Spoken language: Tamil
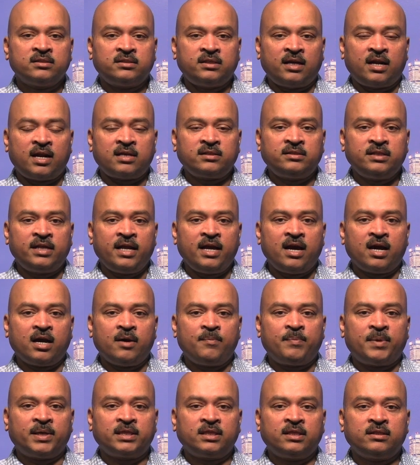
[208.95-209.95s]

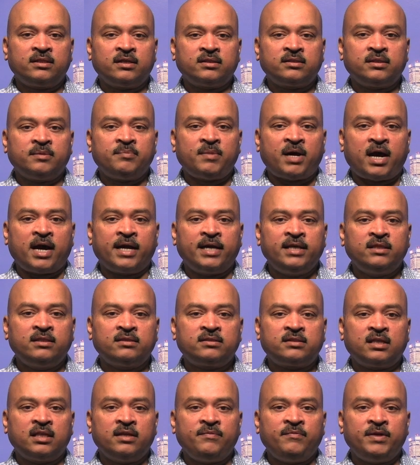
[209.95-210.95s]
சராசரியாக பத்து தசம்
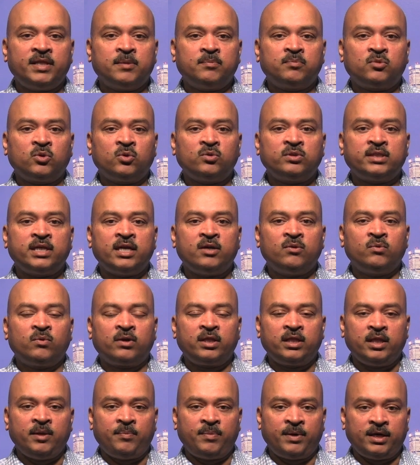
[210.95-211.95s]
ஐந்து சதவீதம் தொற்றை
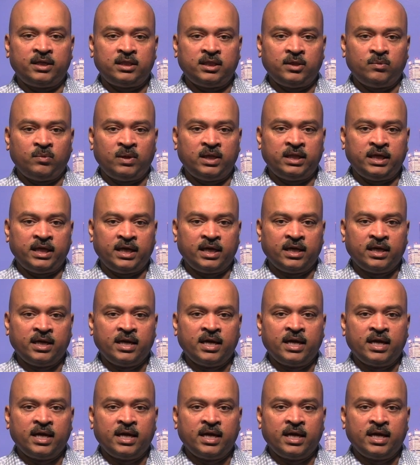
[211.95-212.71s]
உறுதிப்படுத்தியுள்ளது